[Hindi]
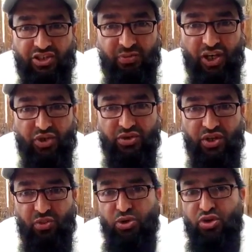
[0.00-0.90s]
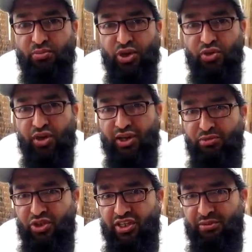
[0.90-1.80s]
आजमाइशों से वो मोहतरम भाइयों
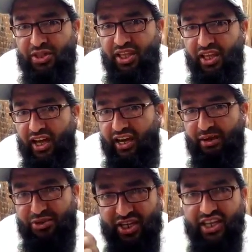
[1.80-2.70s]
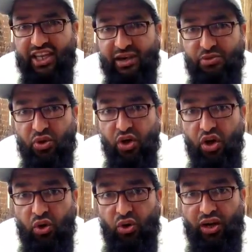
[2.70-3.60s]
अगर मुझे ये बताएं अल्लाह बचाएंगे आपको
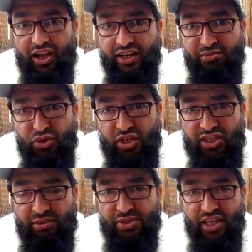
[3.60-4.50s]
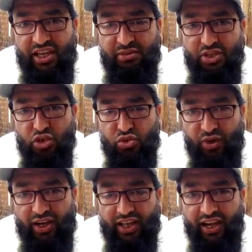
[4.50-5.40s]
और अगर मुझे ये बताएं मैं जो
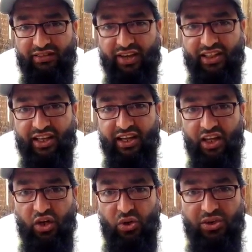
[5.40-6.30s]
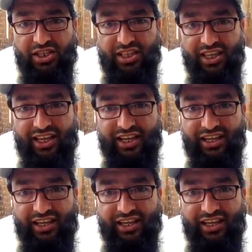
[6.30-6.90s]
सवाल करने वाला था वो ये था कि